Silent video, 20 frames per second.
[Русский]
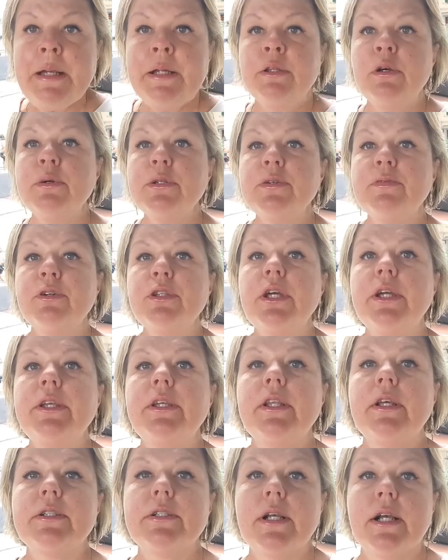Ну, в общем, вот
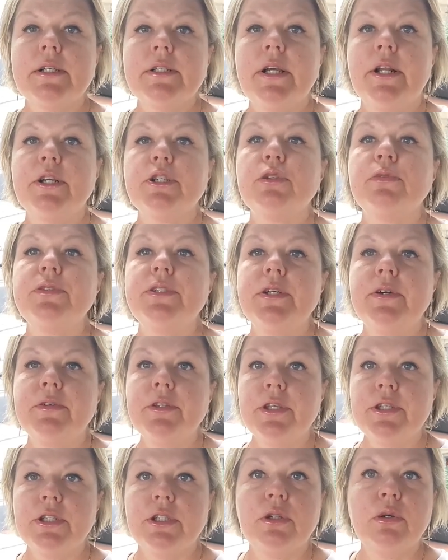они нас сказали, что все
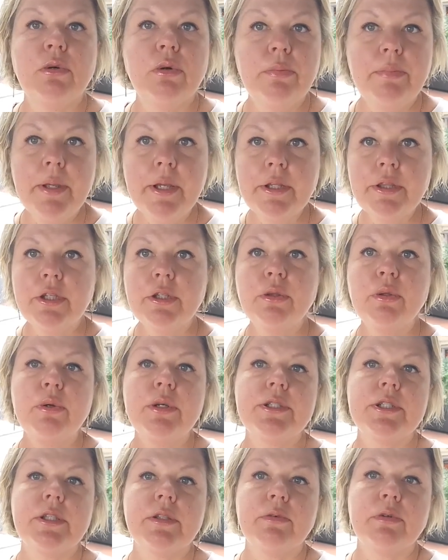вот эти документы, то
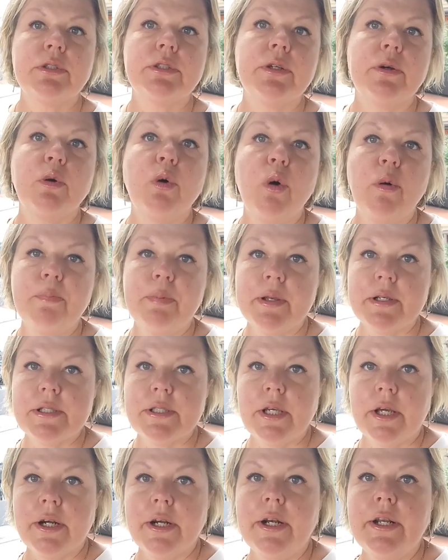есть это вот копия
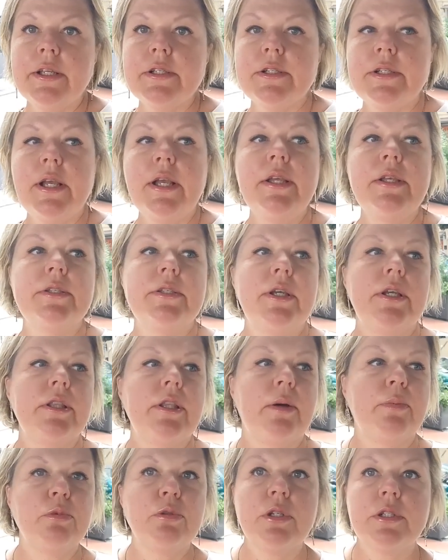старой лицензии,
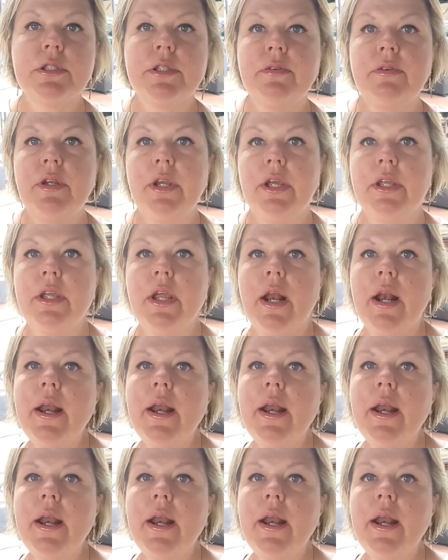там удостоверение